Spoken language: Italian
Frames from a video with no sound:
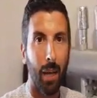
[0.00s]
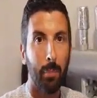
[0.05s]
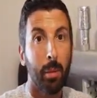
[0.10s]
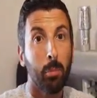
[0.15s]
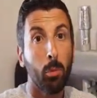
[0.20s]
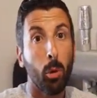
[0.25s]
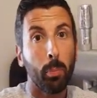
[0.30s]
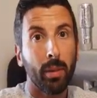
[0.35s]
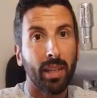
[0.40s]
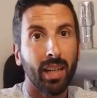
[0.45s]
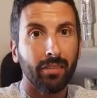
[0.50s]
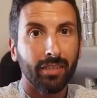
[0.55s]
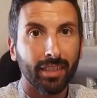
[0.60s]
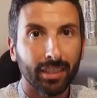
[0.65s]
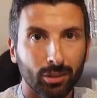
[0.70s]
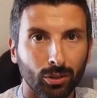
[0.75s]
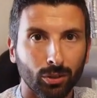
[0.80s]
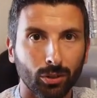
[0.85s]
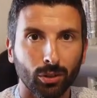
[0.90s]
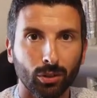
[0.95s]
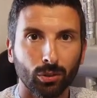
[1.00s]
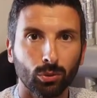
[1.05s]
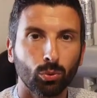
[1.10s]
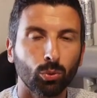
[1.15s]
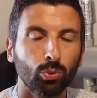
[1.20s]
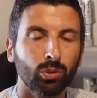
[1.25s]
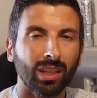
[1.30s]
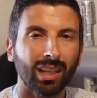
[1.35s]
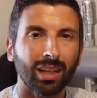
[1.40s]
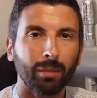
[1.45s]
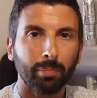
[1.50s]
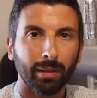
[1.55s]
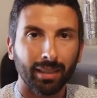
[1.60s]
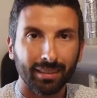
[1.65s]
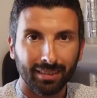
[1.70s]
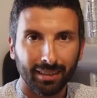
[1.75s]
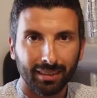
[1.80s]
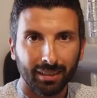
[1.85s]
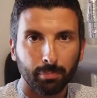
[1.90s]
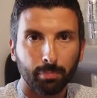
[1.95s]
Abbiamo appena visto tutta la
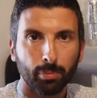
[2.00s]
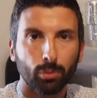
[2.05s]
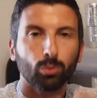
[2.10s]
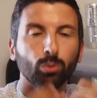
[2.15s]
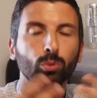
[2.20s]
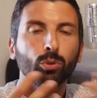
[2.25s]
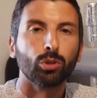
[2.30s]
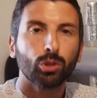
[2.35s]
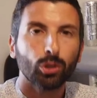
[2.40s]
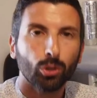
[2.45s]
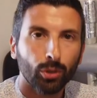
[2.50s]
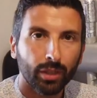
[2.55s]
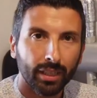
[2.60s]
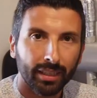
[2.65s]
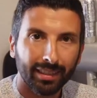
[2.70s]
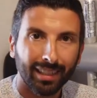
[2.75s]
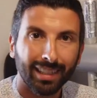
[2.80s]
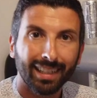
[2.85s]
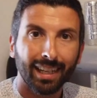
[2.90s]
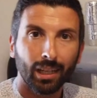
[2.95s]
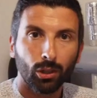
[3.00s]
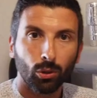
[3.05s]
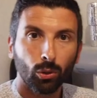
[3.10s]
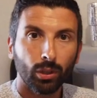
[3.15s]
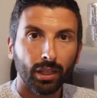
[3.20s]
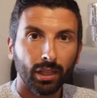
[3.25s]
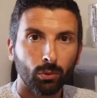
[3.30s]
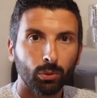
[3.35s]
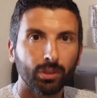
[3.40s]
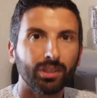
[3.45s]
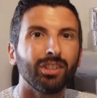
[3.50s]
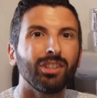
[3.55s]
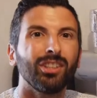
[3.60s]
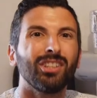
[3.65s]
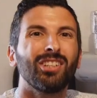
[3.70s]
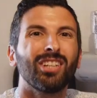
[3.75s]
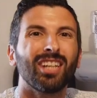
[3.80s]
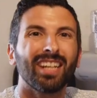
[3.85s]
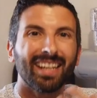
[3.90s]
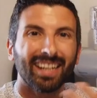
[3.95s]
parte di produzione del calore, quindi
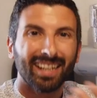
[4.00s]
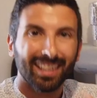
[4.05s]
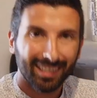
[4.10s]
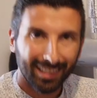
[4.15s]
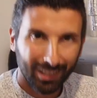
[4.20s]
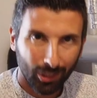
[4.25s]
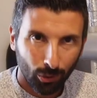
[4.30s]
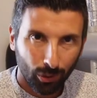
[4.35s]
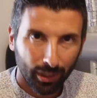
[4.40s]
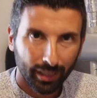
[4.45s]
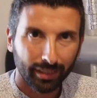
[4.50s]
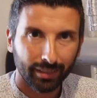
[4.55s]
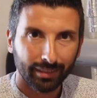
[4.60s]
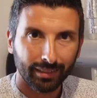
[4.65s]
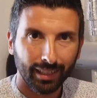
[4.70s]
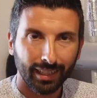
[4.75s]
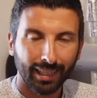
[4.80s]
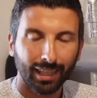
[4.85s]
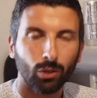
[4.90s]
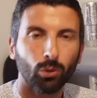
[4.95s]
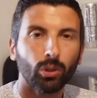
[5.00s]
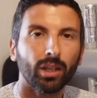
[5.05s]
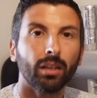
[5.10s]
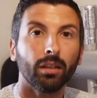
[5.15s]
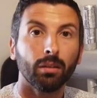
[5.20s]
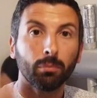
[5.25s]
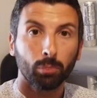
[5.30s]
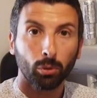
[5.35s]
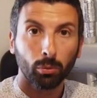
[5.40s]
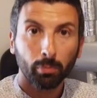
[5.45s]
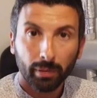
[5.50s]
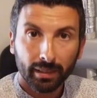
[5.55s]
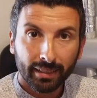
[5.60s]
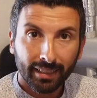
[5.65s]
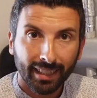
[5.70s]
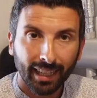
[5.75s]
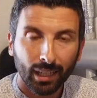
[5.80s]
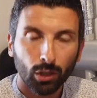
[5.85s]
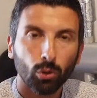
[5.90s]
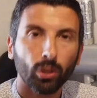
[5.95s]
di generazione del calore,
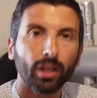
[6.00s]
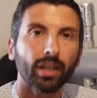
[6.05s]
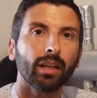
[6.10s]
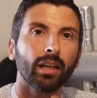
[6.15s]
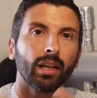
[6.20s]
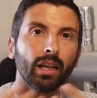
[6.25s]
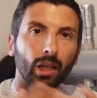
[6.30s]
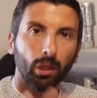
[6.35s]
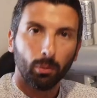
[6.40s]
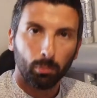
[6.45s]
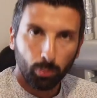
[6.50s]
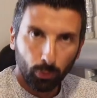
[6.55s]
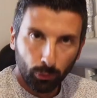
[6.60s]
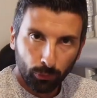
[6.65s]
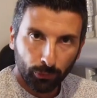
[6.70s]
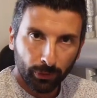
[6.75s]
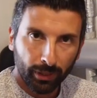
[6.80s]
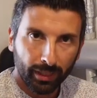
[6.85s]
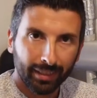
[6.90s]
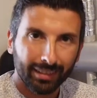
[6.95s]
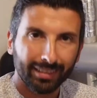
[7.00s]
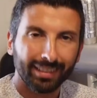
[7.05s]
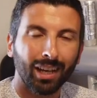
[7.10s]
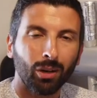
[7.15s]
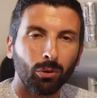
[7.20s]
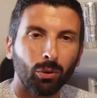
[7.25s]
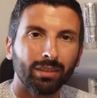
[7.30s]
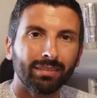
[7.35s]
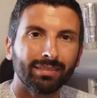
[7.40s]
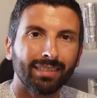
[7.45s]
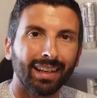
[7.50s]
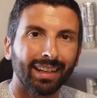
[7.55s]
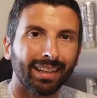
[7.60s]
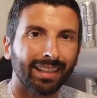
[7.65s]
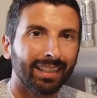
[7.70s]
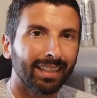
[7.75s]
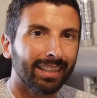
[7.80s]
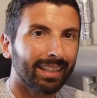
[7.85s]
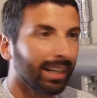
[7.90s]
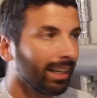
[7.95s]
pompa di calore, puffer di acqua
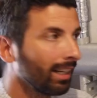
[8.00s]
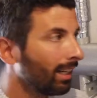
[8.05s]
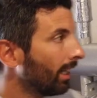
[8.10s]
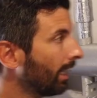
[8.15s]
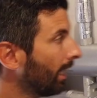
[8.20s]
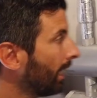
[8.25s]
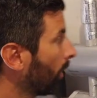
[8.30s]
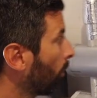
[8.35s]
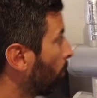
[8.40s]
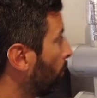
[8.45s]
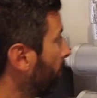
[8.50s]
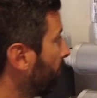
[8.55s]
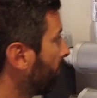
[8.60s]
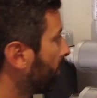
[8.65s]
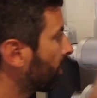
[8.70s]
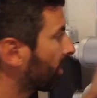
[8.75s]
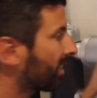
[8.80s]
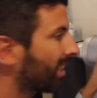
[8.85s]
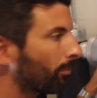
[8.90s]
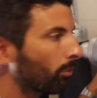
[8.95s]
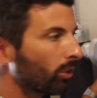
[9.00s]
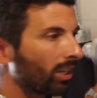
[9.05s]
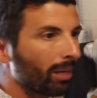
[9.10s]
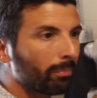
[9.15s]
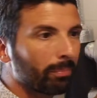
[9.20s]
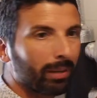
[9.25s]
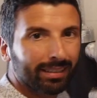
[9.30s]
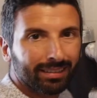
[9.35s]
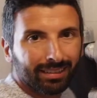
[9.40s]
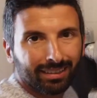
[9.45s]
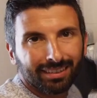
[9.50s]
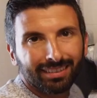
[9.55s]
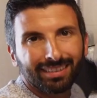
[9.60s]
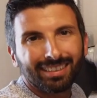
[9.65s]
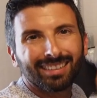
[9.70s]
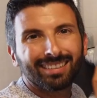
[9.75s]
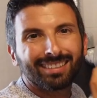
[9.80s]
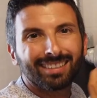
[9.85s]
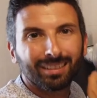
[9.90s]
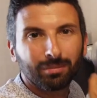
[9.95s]
tecnica. Qui invece siamo nella parte di
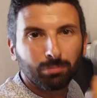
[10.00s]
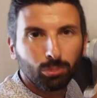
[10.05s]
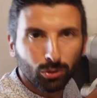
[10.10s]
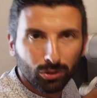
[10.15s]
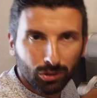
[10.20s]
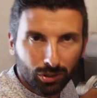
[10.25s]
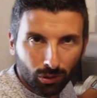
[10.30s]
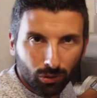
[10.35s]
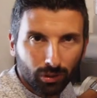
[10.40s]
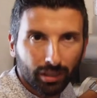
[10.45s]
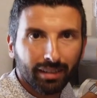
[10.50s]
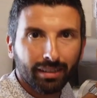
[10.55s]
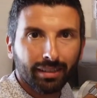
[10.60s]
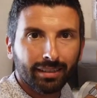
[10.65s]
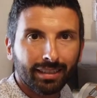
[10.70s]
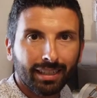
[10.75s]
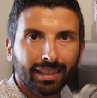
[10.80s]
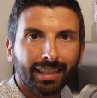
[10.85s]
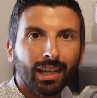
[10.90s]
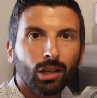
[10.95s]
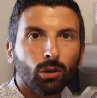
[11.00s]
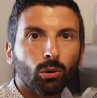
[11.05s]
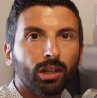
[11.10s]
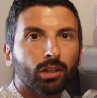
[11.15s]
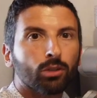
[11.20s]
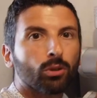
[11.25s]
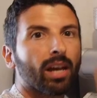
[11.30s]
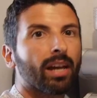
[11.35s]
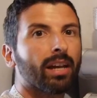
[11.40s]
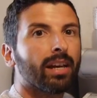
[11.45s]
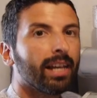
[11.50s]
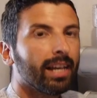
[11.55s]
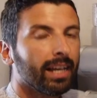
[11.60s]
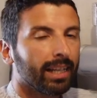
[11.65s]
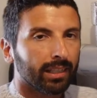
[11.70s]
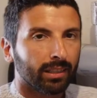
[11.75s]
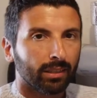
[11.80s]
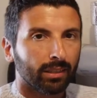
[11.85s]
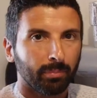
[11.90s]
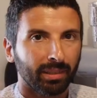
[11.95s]
distribuzione del calore, cioè
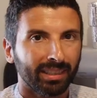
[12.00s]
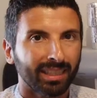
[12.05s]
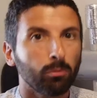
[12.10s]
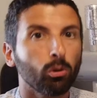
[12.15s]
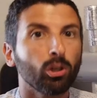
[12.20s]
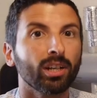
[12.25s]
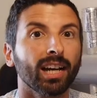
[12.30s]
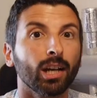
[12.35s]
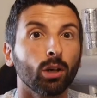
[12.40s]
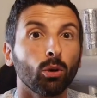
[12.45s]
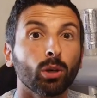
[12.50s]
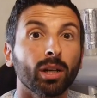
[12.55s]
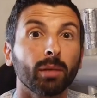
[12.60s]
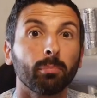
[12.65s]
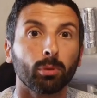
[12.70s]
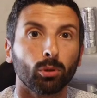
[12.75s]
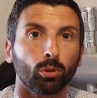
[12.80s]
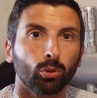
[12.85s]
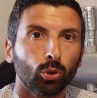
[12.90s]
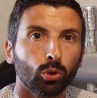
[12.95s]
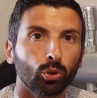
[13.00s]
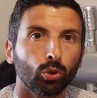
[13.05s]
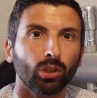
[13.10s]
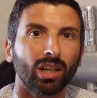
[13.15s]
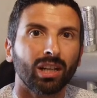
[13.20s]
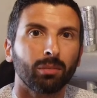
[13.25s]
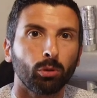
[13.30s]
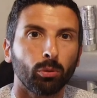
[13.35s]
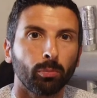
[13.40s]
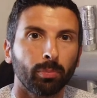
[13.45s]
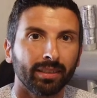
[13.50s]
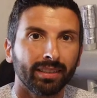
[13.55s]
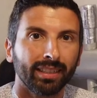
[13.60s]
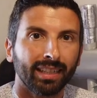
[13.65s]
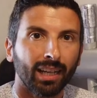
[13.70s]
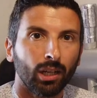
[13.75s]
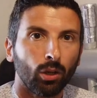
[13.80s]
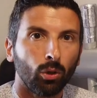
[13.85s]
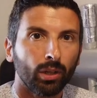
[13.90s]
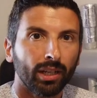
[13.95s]
prendiamo il calore prodotto dalla pompa
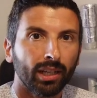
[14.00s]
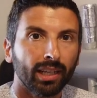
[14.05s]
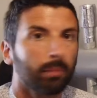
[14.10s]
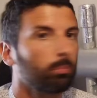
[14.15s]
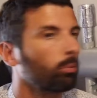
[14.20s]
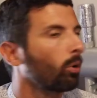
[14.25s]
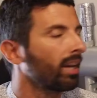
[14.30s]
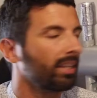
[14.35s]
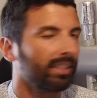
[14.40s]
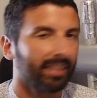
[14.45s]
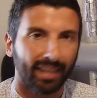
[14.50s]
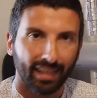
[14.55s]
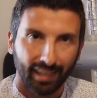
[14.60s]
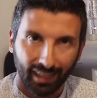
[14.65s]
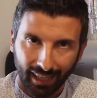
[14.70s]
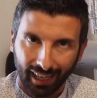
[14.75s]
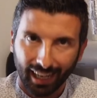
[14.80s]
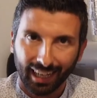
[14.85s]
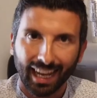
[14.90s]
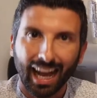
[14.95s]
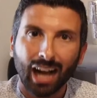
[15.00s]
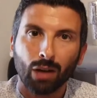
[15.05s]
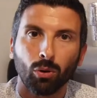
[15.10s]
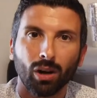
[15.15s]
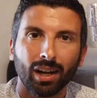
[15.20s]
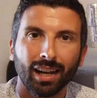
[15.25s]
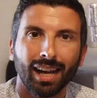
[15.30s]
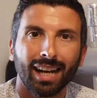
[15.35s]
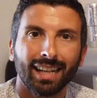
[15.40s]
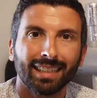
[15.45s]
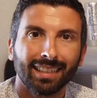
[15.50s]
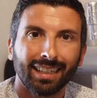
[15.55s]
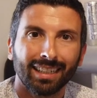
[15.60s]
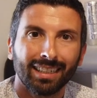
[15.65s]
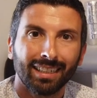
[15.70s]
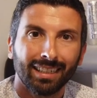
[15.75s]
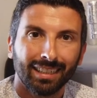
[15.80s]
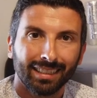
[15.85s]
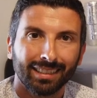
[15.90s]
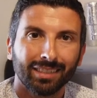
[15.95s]
di calore, che può essere acqua
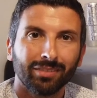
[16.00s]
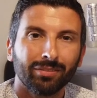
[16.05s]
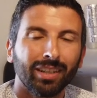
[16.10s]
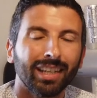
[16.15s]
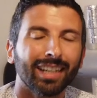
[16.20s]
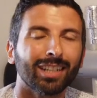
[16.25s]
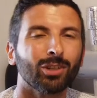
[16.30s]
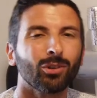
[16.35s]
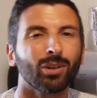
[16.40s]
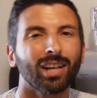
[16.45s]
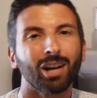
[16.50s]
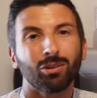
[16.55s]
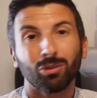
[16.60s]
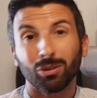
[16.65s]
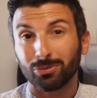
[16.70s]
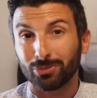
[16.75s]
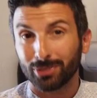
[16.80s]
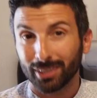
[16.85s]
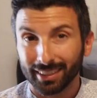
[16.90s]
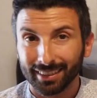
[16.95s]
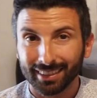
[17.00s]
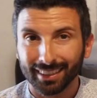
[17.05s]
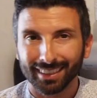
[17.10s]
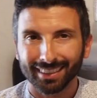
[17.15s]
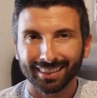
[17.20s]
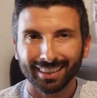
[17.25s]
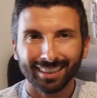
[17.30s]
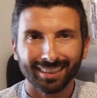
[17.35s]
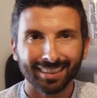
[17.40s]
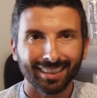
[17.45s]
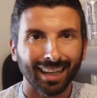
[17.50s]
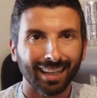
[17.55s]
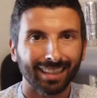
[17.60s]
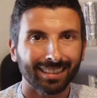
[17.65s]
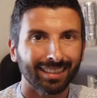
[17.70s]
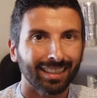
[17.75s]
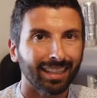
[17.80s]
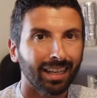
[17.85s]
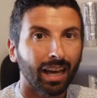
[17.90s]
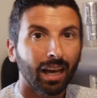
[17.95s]
calda d'inverno e acqua fredda
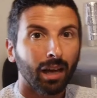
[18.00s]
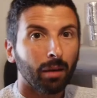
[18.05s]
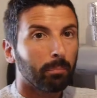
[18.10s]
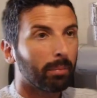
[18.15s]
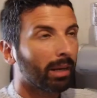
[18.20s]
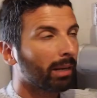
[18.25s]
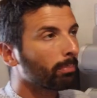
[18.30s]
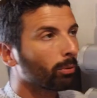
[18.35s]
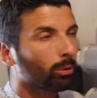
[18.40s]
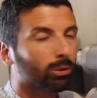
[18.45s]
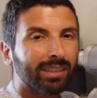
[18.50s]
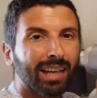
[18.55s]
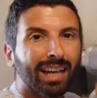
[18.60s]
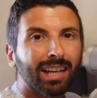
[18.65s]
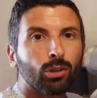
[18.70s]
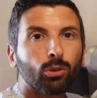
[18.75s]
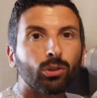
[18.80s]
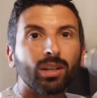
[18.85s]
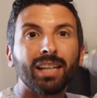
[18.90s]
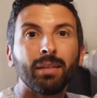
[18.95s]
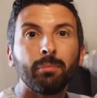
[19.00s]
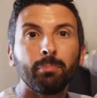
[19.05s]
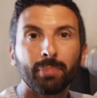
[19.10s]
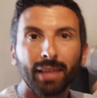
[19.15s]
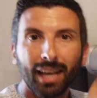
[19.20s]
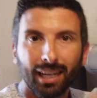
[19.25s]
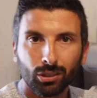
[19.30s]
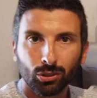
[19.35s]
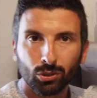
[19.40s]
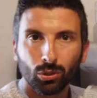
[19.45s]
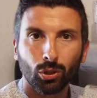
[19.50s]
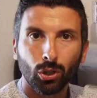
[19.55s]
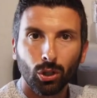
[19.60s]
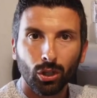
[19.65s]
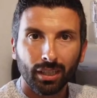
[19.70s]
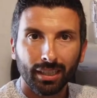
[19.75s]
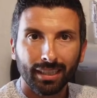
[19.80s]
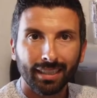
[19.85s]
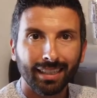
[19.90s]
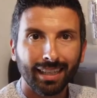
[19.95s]
d'estate, per portarlo
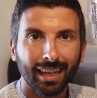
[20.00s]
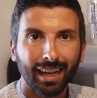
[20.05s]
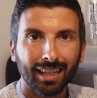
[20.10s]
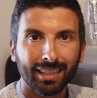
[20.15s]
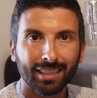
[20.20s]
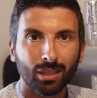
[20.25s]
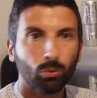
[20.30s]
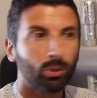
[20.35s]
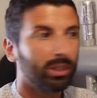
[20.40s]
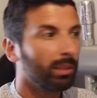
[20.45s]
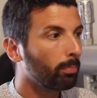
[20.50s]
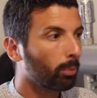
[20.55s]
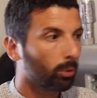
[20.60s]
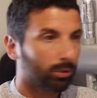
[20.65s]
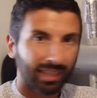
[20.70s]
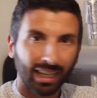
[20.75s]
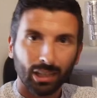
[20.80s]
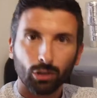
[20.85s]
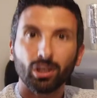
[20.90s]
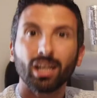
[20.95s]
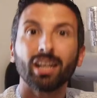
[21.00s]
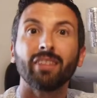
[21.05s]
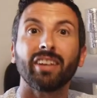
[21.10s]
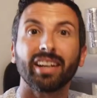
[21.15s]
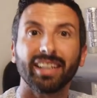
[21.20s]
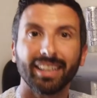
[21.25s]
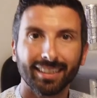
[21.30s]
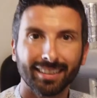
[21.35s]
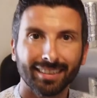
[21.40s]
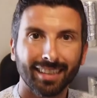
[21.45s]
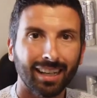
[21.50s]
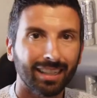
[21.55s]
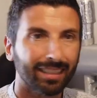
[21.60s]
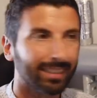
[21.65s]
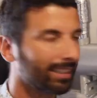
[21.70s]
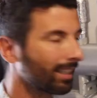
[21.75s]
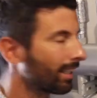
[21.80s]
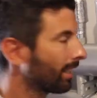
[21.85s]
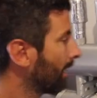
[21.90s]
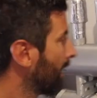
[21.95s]
nell'impianto in casa, quindi portarlo nelle varie
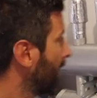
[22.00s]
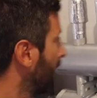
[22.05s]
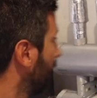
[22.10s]
stanze.